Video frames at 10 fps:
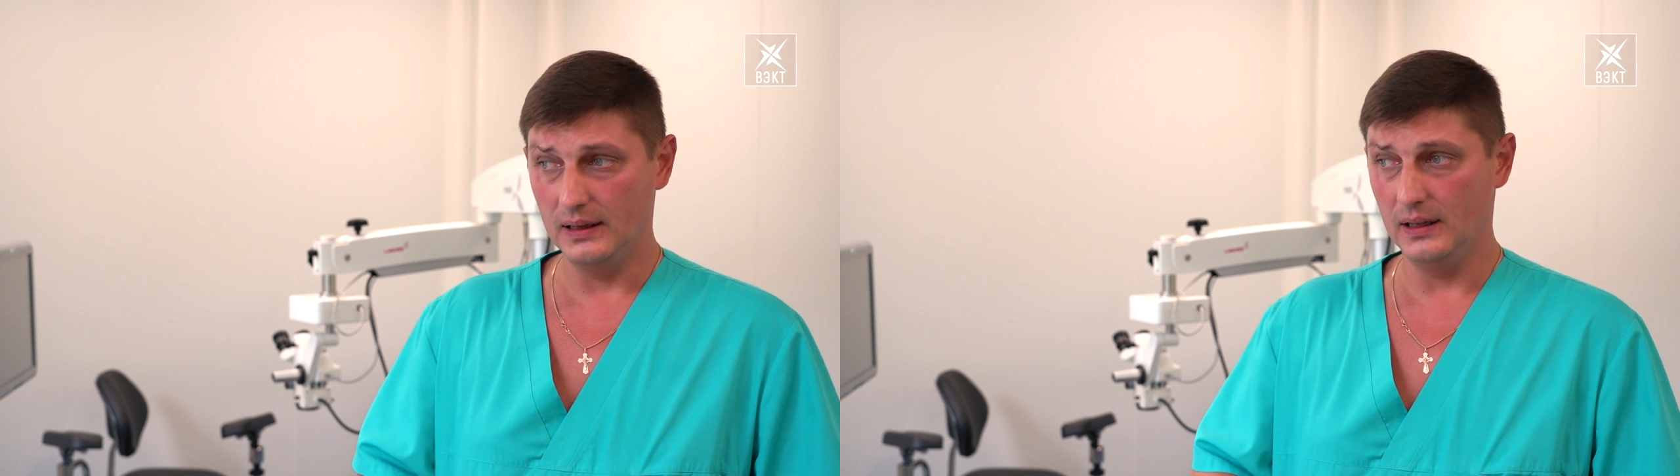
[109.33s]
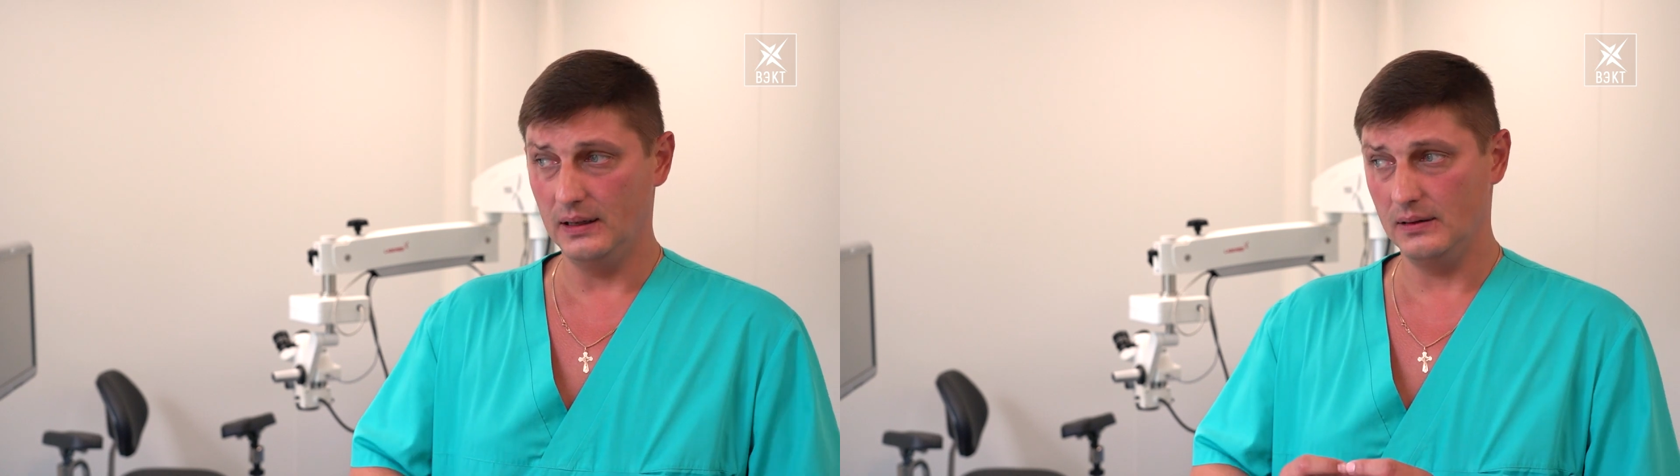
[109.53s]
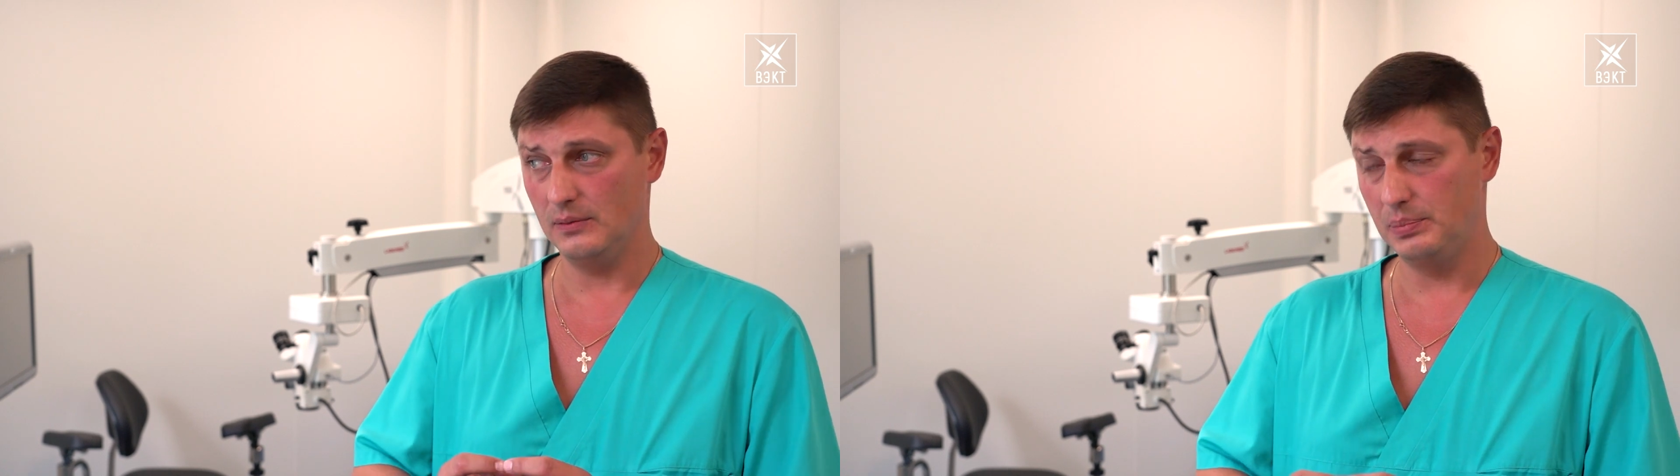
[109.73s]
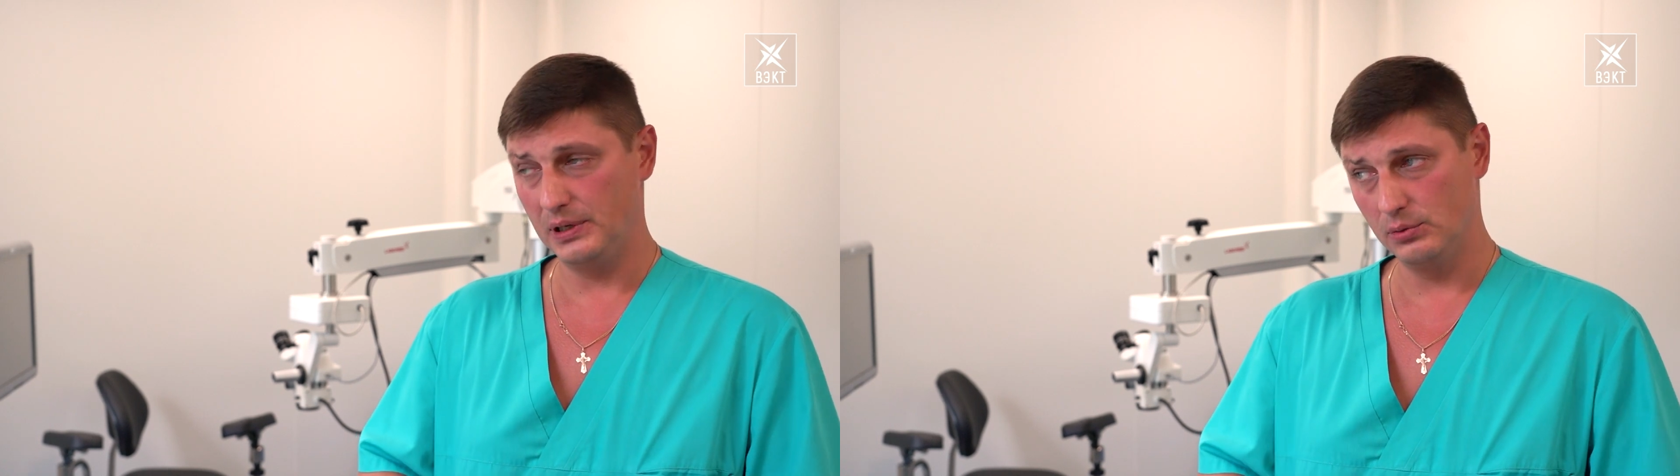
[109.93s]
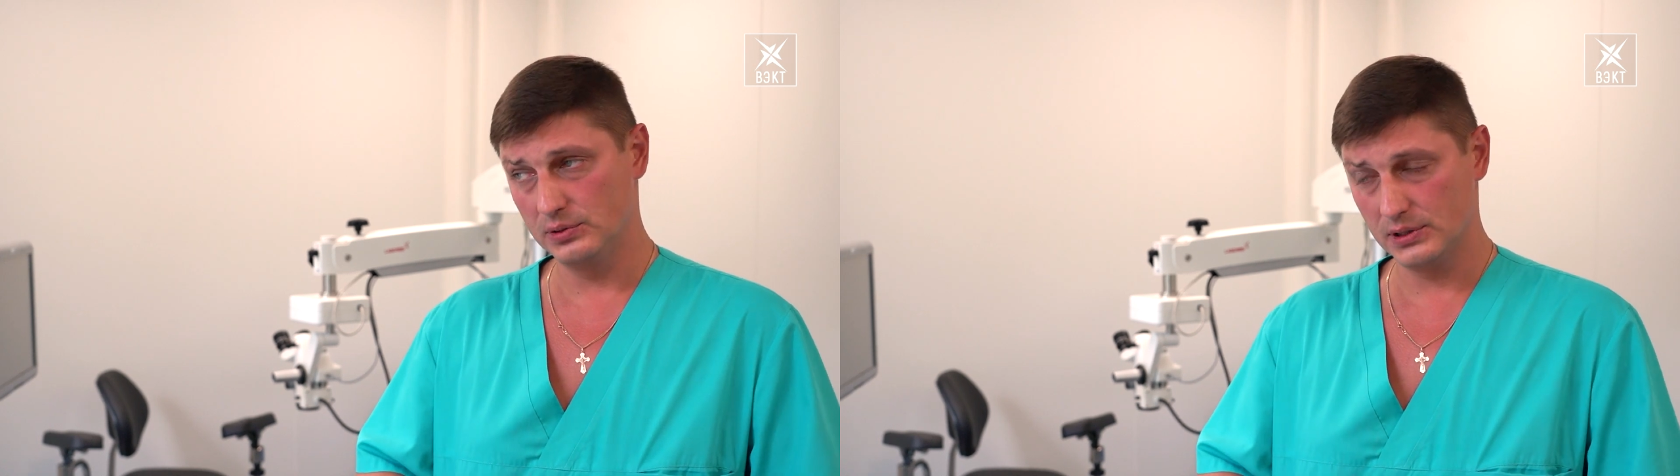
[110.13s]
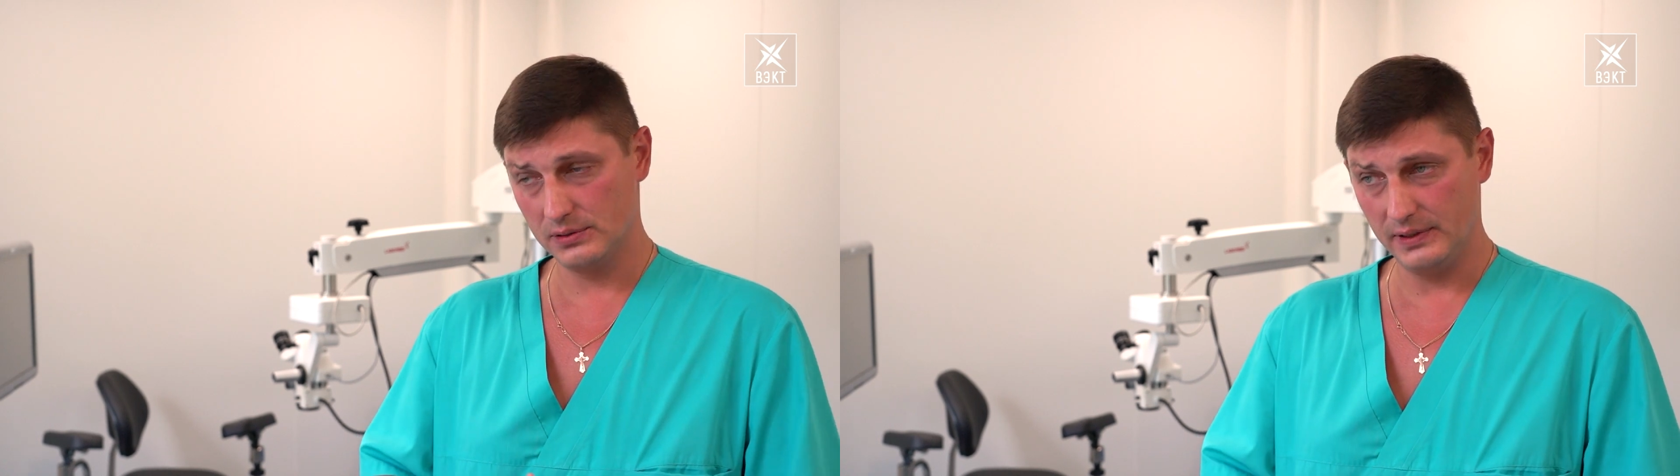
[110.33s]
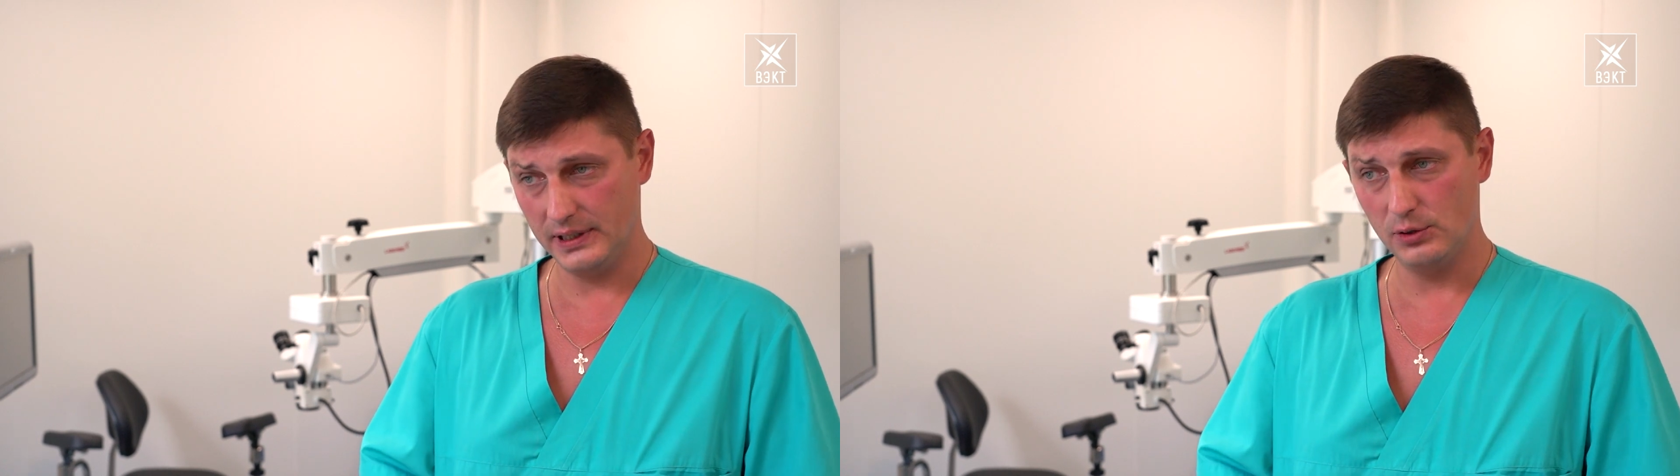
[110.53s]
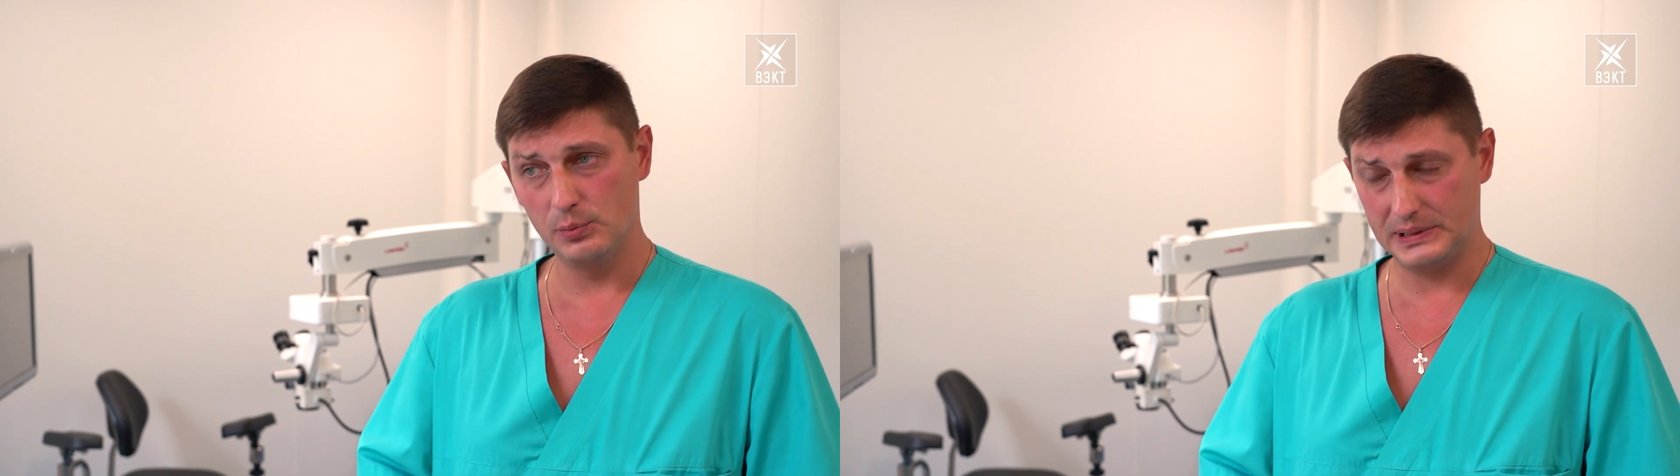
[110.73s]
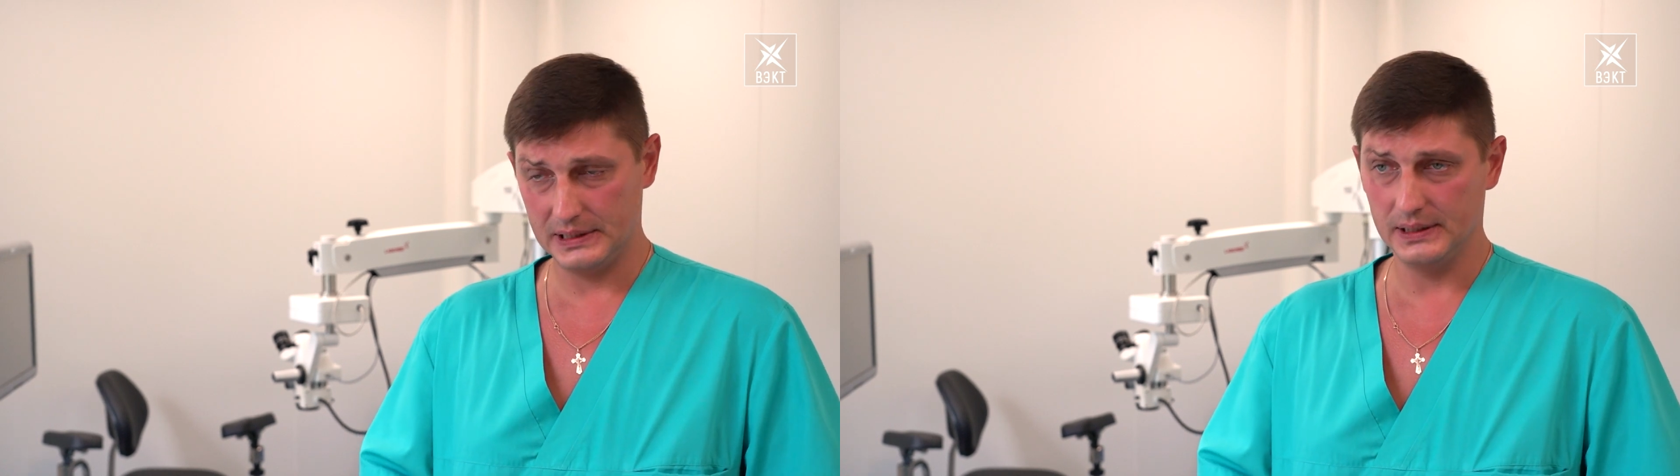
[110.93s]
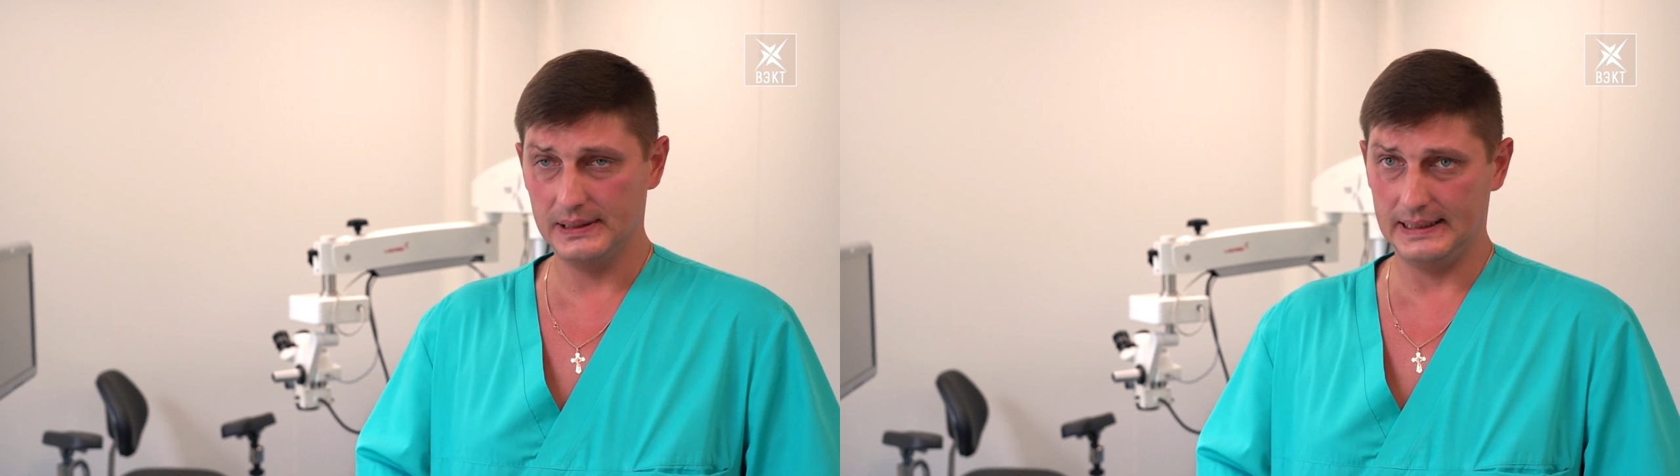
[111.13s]
И период заживления у
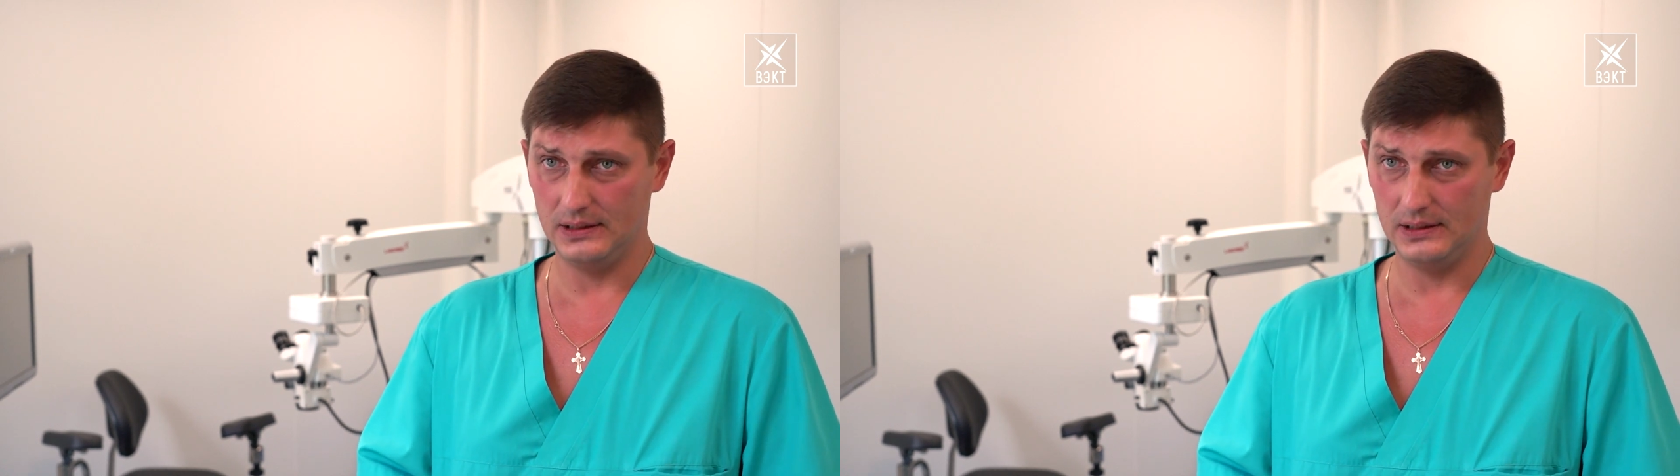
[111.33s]
пациента